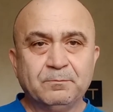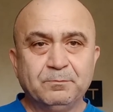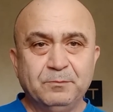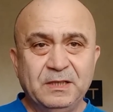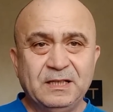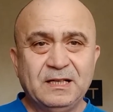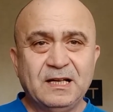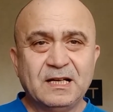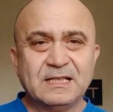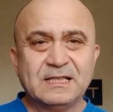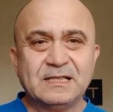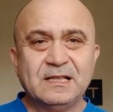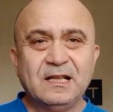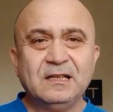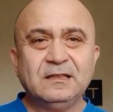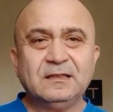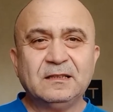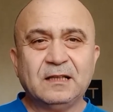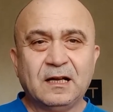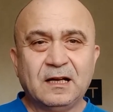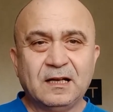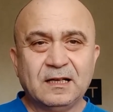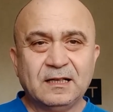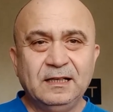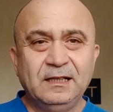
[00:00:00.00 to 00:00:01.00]
Biraz da
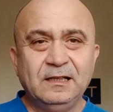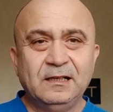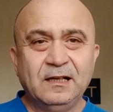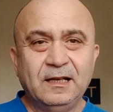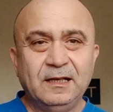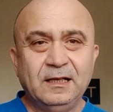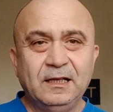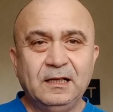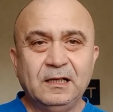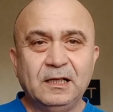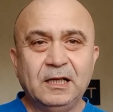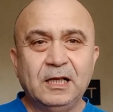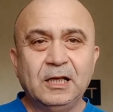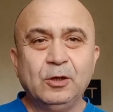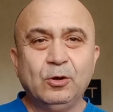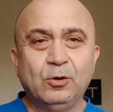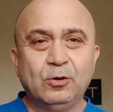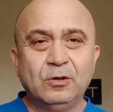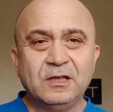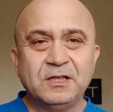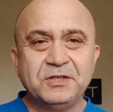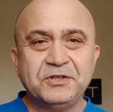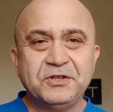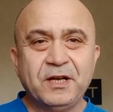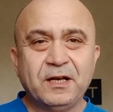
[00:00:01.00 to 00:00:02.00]
tarihle ilgili
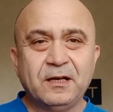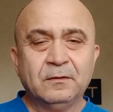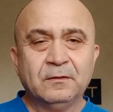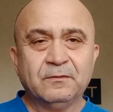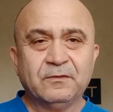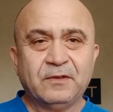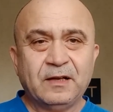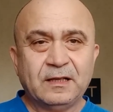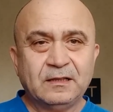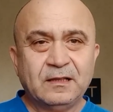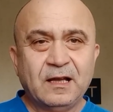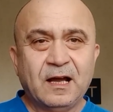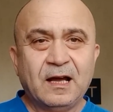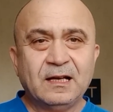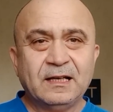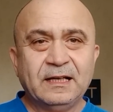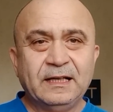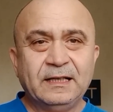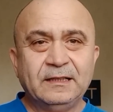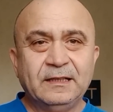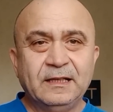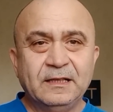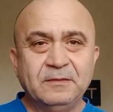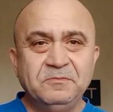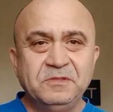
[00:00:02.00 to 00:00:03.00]
olacak ve
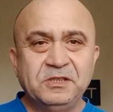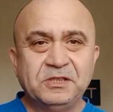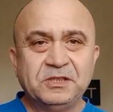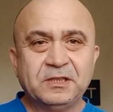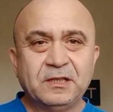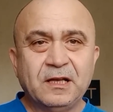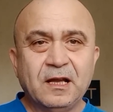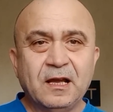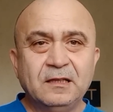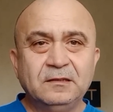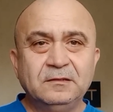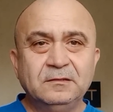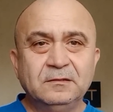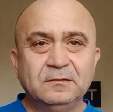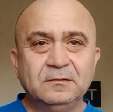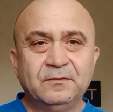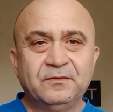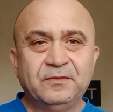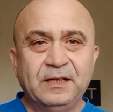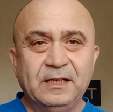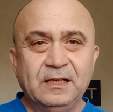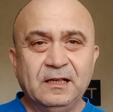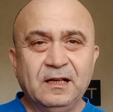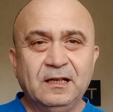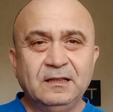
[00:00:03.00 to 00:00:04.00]
tarih demişken
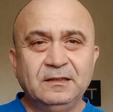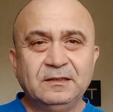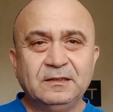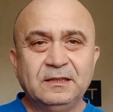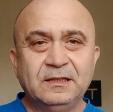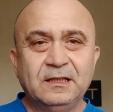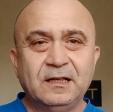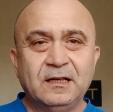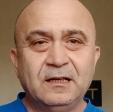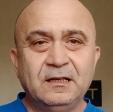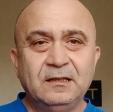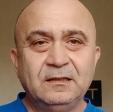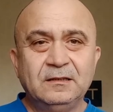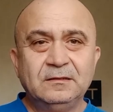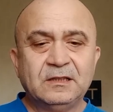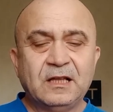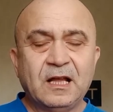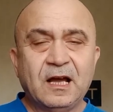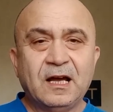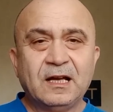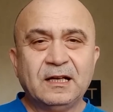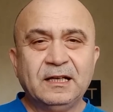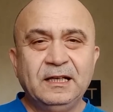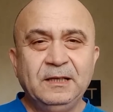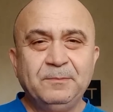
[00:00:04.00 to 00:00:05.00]
Finlandiya
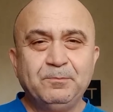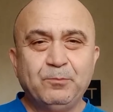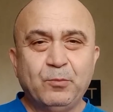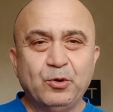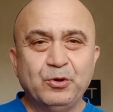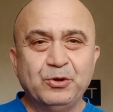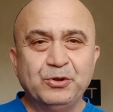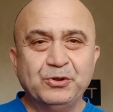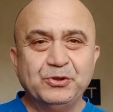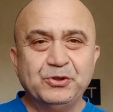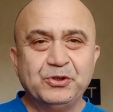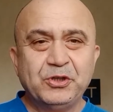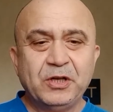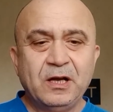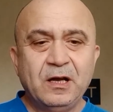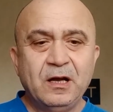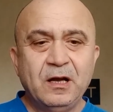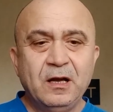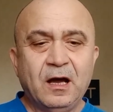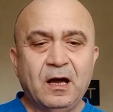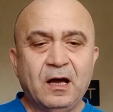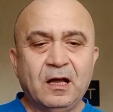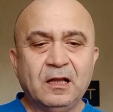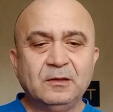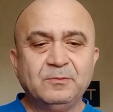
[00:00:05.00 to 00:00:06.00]
tarih boyunca
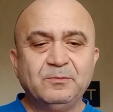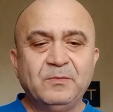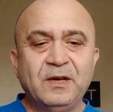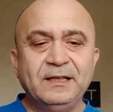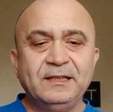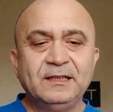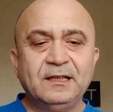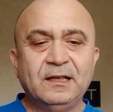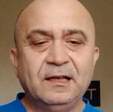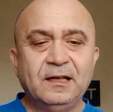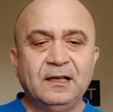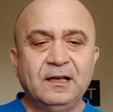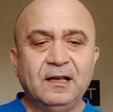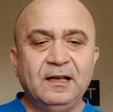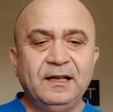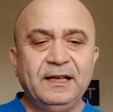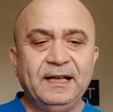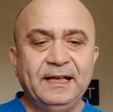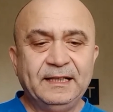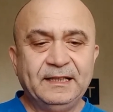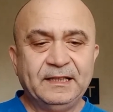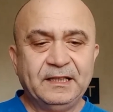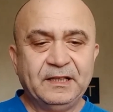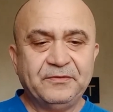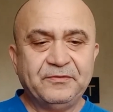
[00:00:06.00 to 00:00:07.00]
Almanya ile
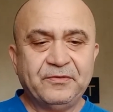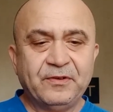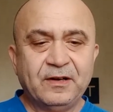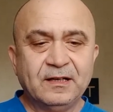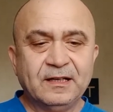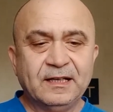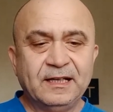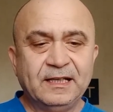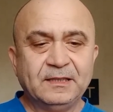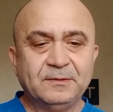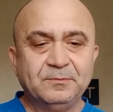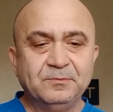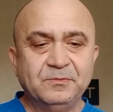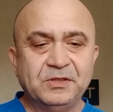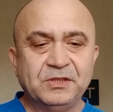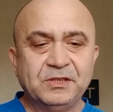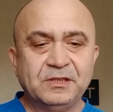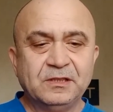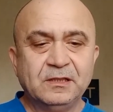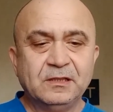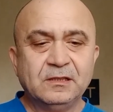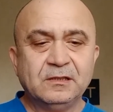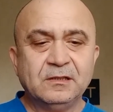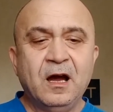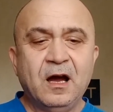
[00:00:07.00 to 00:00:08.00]
ittifak
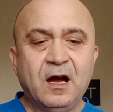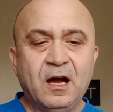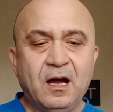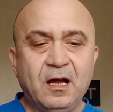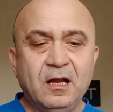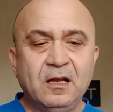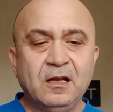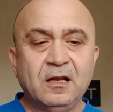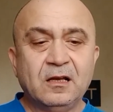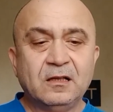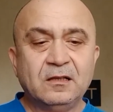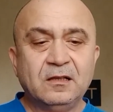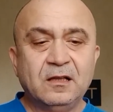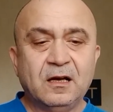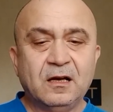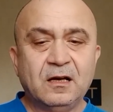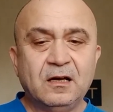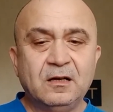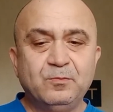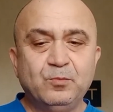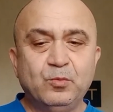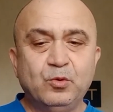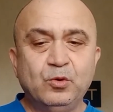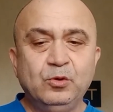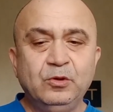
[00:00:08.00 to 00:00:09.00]
etmiştir. Hala
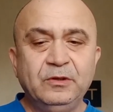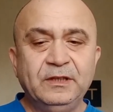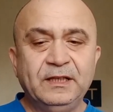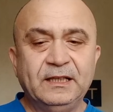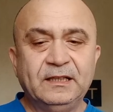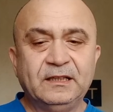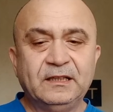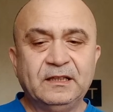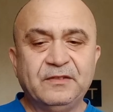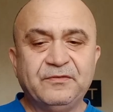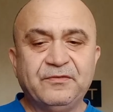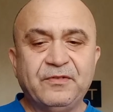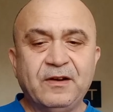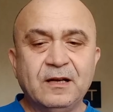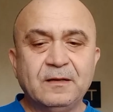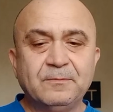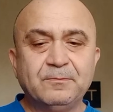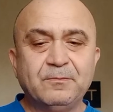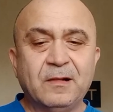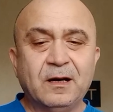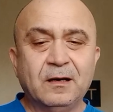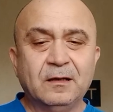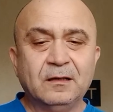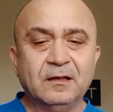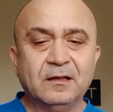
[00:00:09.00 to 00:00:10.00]
daha bu ittifak
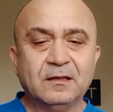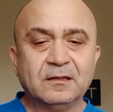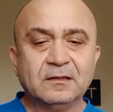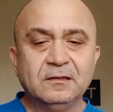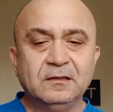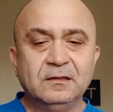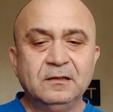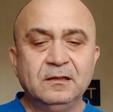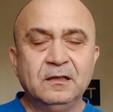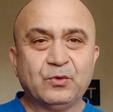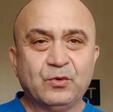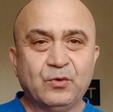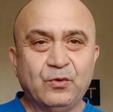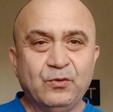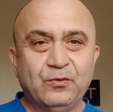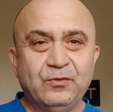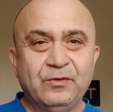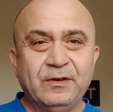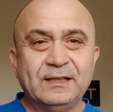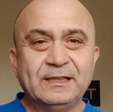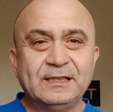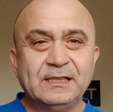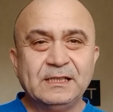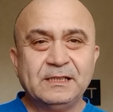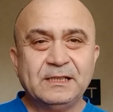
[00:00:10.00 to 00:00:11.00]
bağları
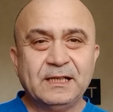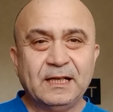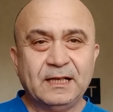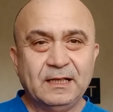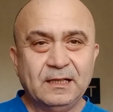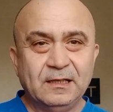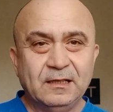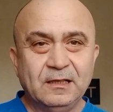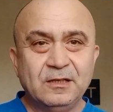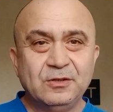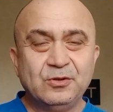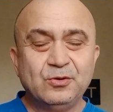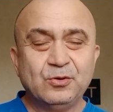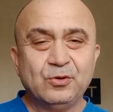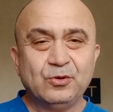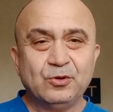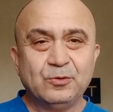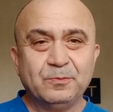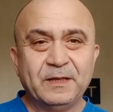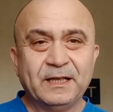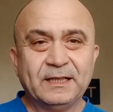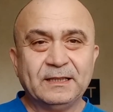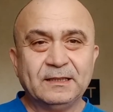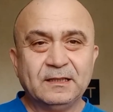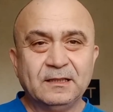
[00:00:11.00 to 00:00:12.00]
kuvvetli şekilde
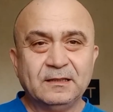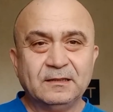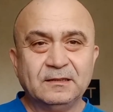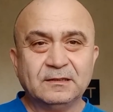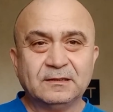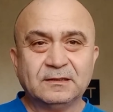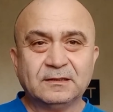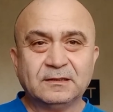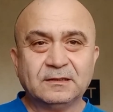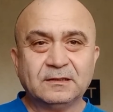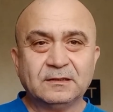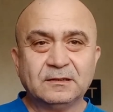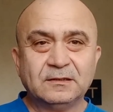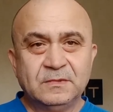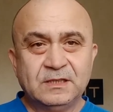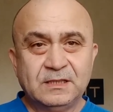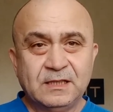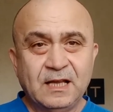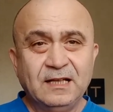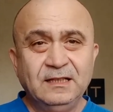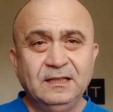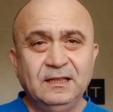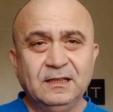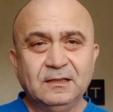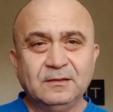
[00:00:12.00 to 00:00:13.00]
sürmektedir.
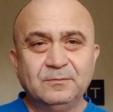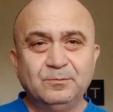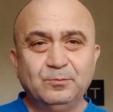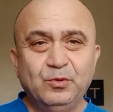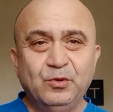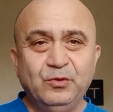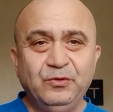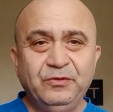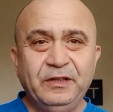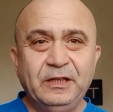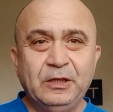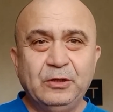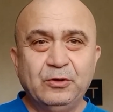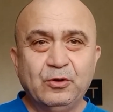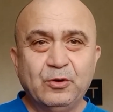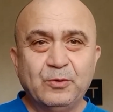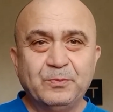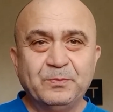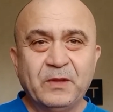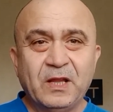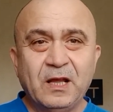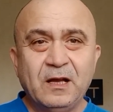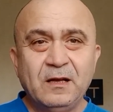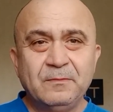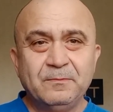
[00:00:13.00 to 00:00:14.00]
Sanırım bu
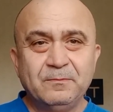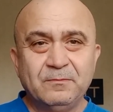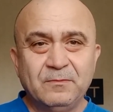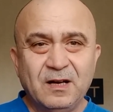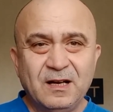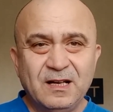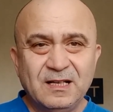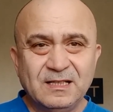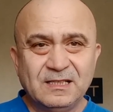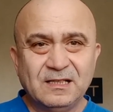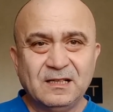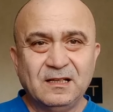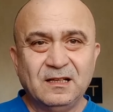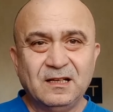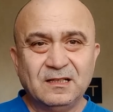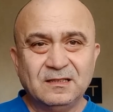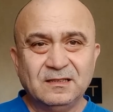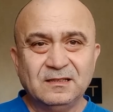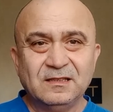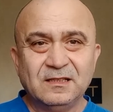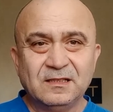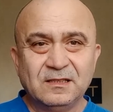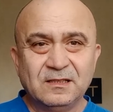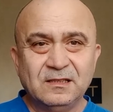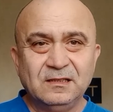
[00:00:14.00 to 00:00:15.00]
videomda
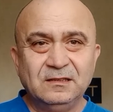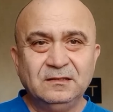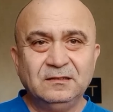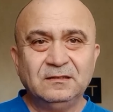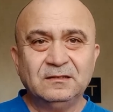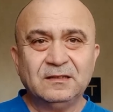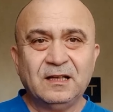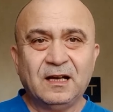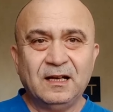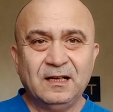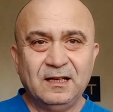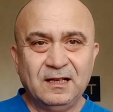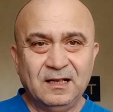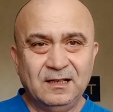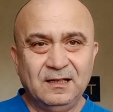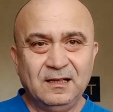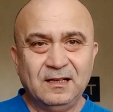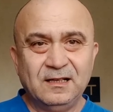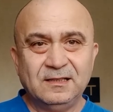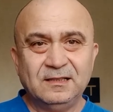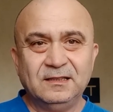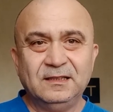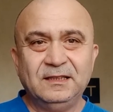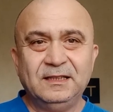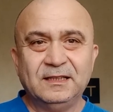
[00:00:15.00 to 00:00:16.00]
bazılarınızın
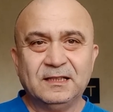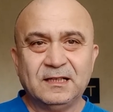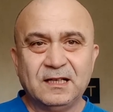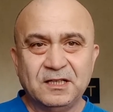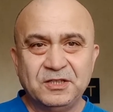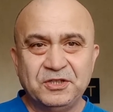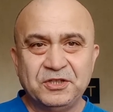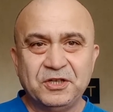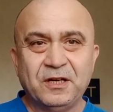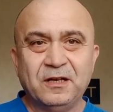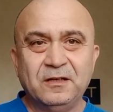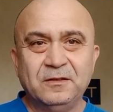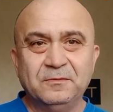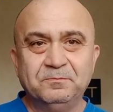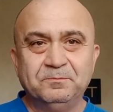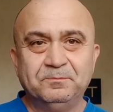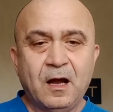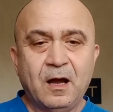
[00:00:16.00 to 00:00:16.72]
hayallerini yıkacağım.